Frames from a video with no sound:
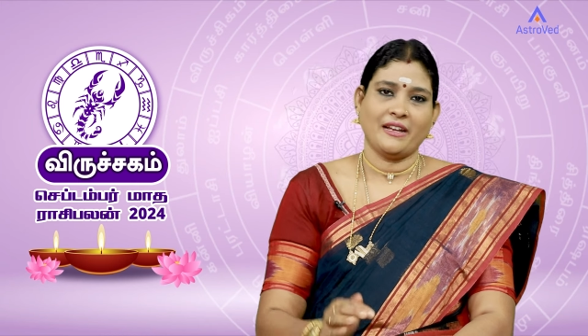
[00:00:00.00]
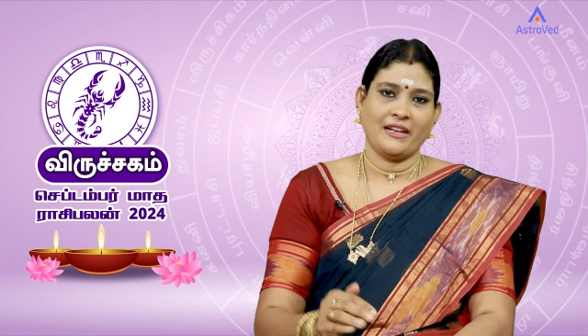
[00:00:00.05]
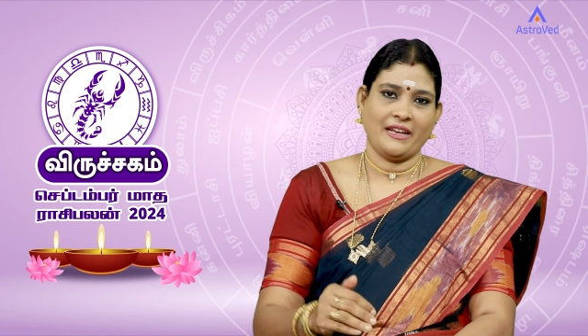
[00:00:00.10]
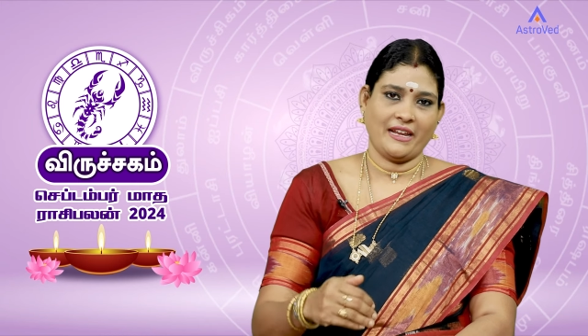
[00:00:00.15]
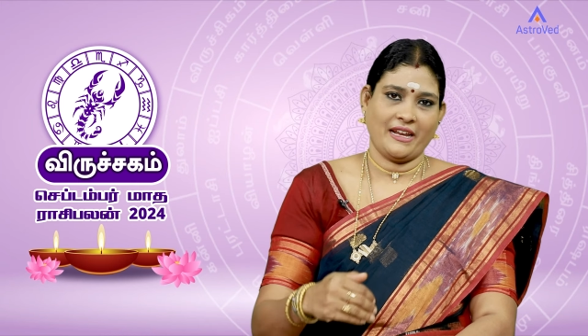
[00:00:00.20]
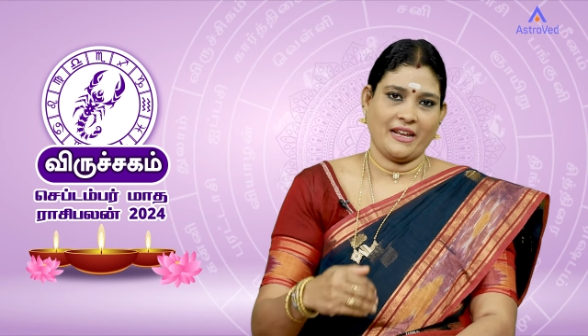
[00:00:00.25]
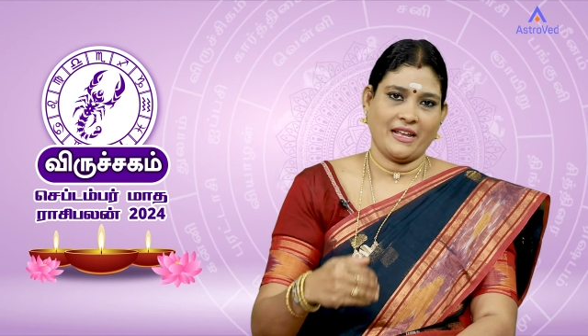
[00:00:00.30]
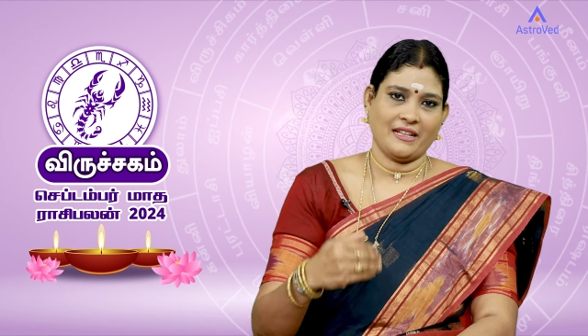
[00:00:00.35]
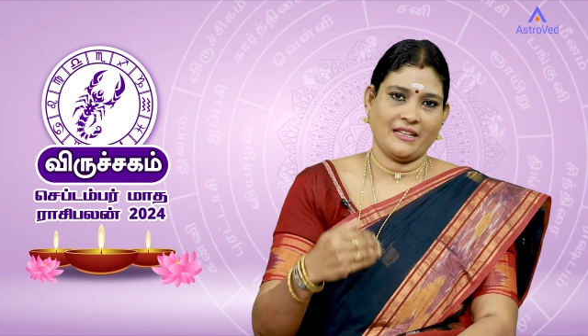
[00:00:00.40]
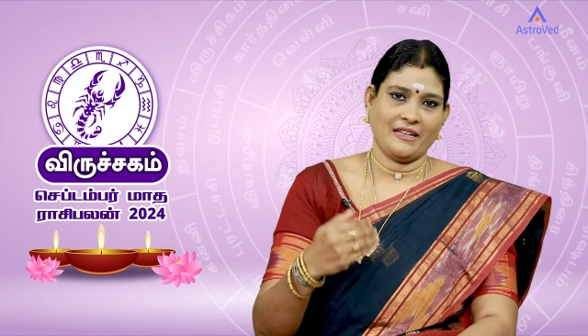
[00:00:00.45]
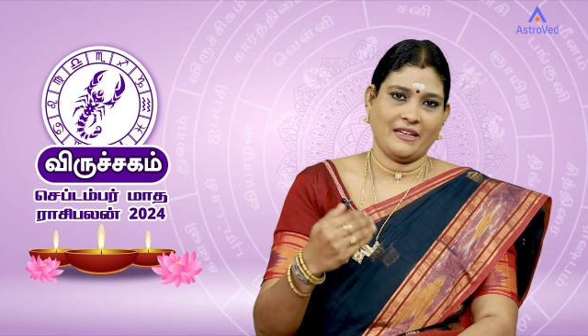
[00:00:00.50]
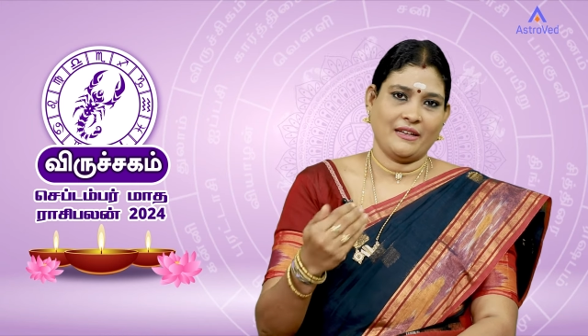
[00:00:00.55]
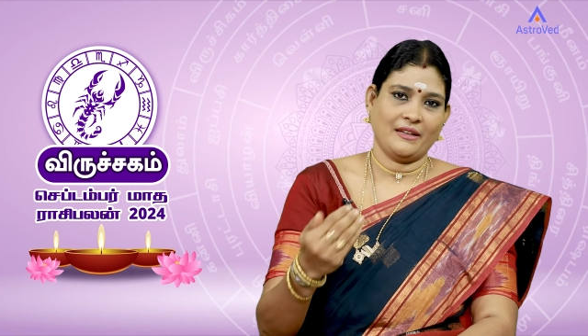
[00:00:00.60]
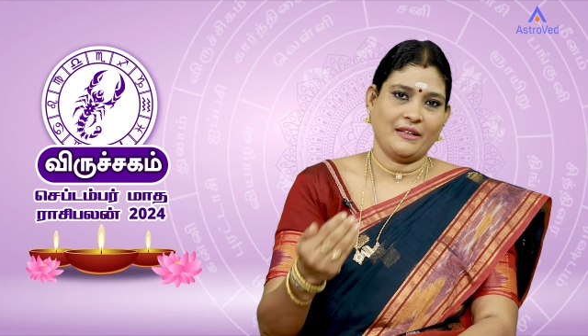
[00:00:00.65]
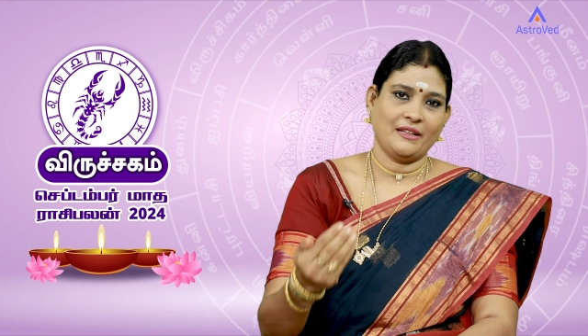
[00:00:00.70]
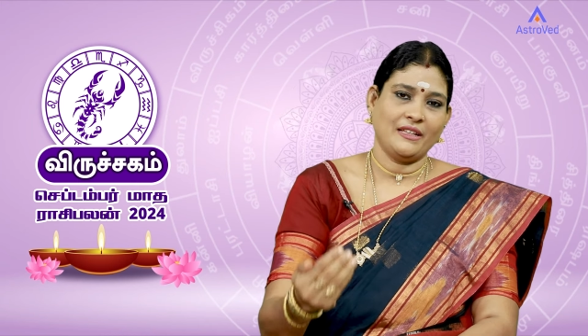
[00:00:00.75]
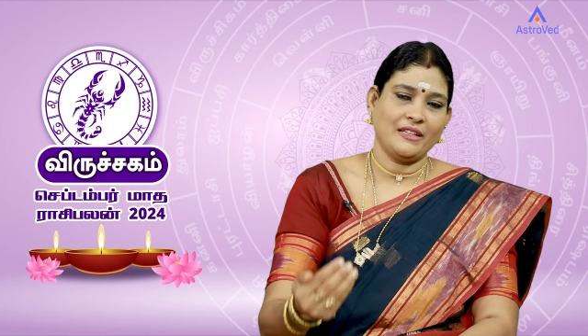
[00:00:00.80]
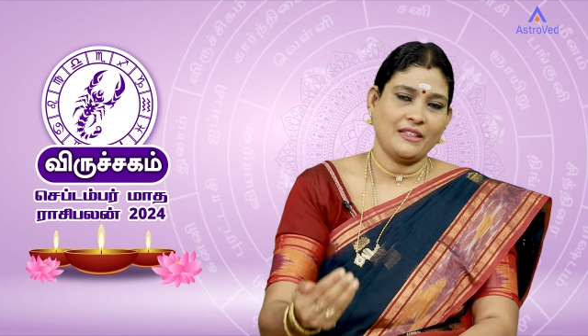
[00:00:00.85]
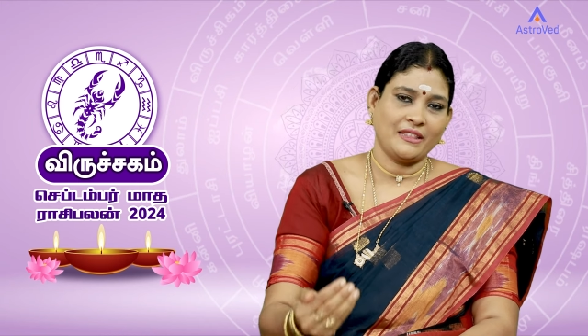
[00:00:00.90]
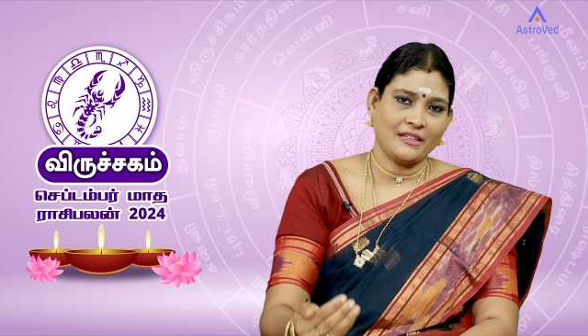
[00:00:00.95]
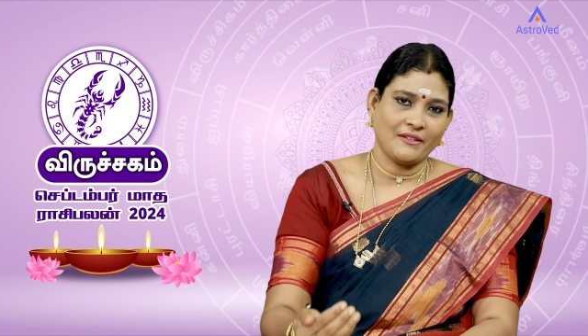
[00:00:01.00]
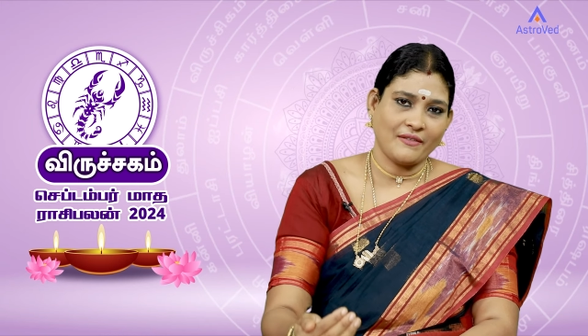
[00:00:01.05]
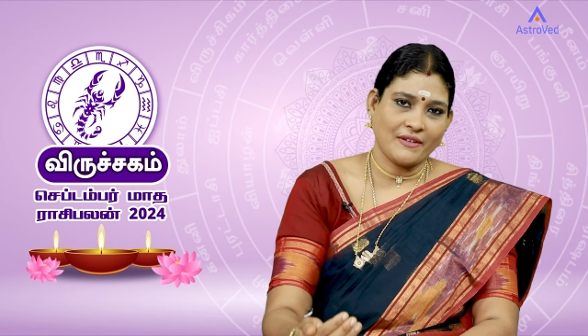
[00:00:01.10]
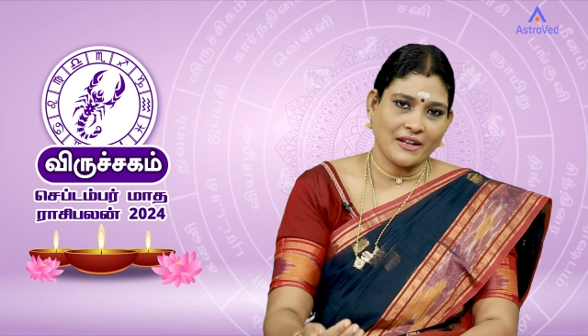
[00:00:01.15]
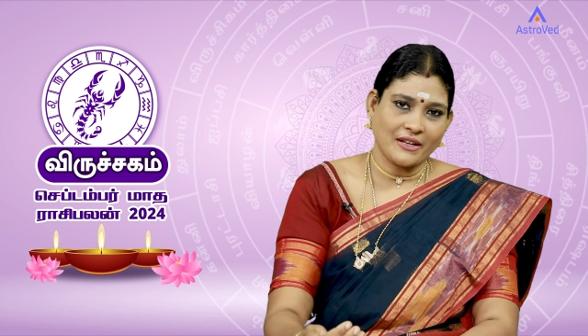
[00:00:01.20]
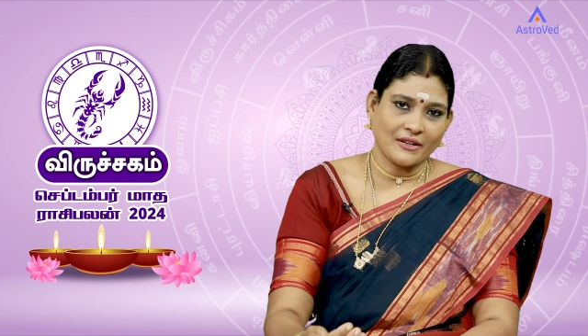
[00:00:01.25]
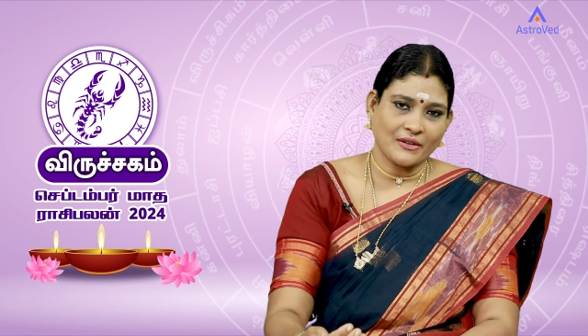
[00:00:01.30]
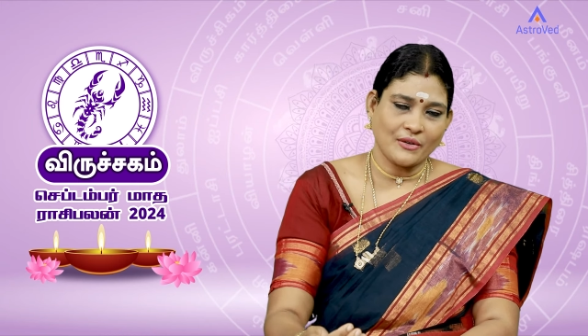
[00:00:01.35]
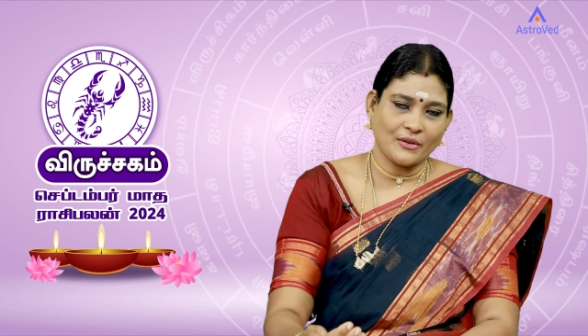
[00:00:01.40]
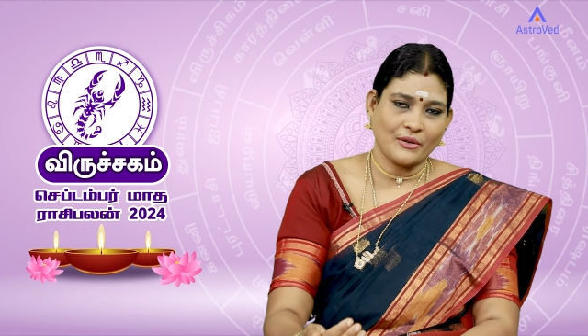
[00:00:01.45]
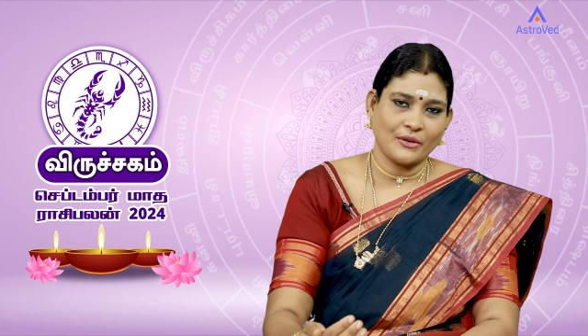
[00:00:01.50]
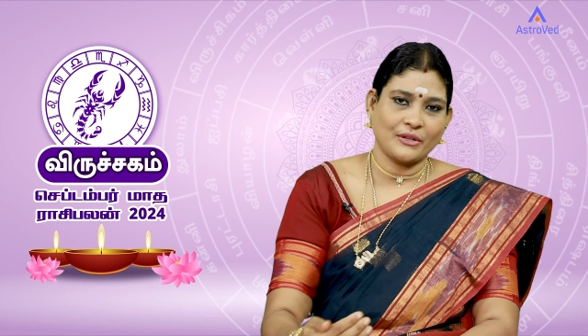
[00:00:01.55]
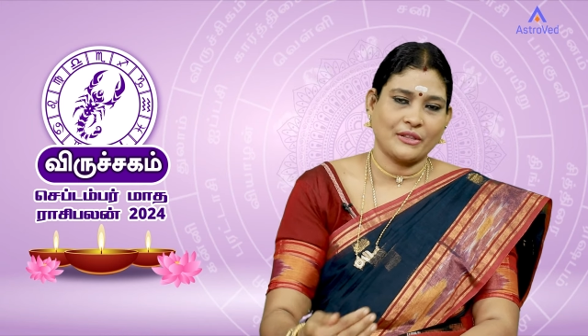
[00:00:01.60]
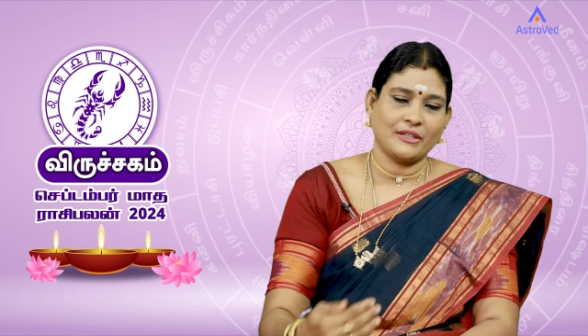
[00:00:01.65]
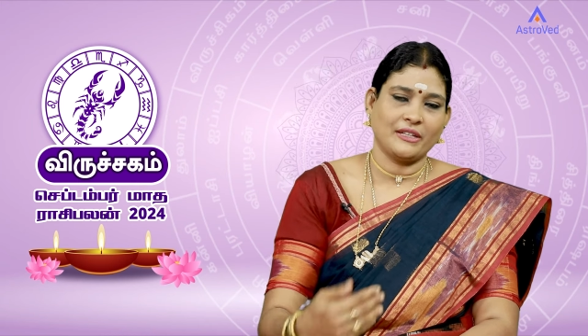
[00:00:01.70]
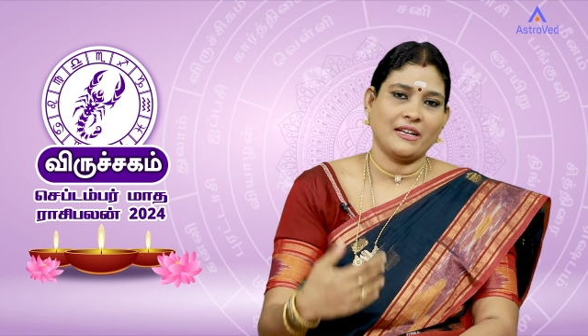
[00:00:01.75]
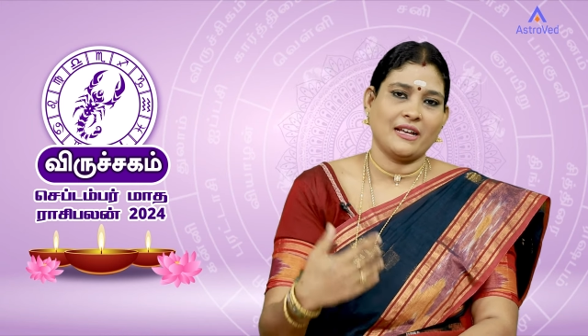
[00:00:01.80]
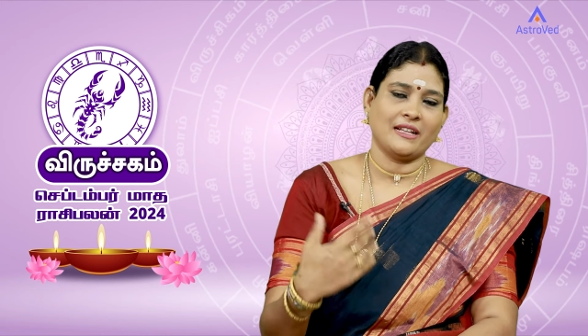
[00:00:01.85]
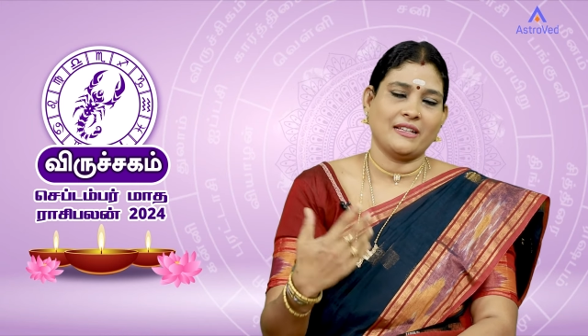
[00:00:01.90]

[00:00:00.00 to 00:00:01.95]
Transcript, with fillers: நீங்கள் அதை எதிர்த்து விளக்கம் கொடுத்து